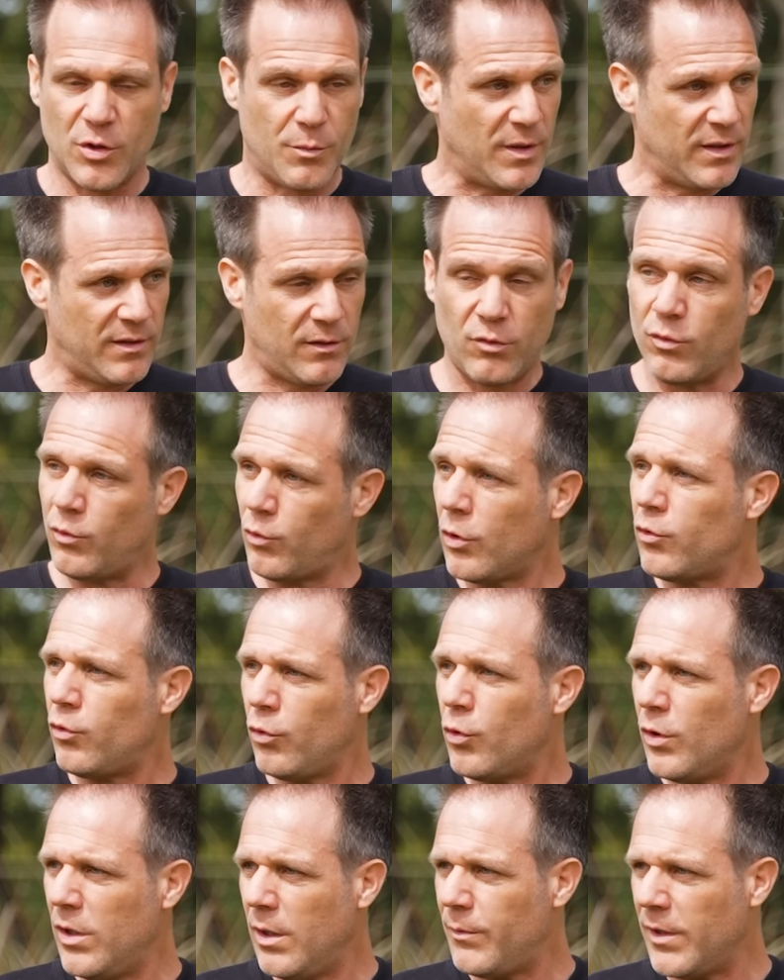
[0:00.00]
sais pas si toi,
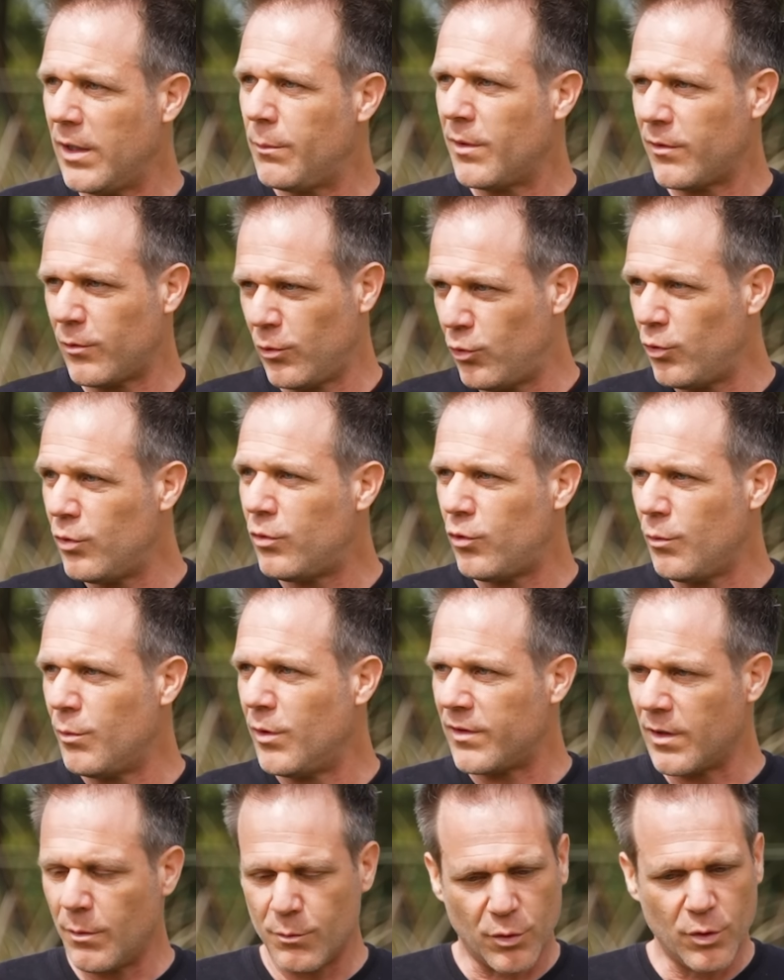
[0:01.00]
tu connais peut-être parce que tu, tu,
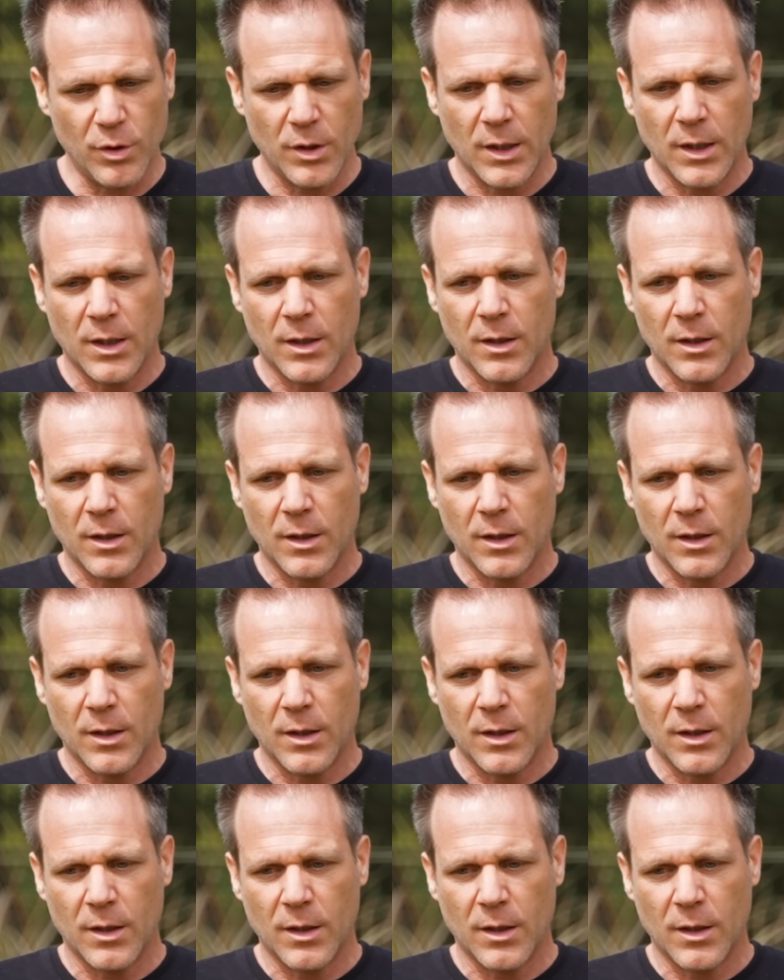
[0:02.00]
bosses un peu.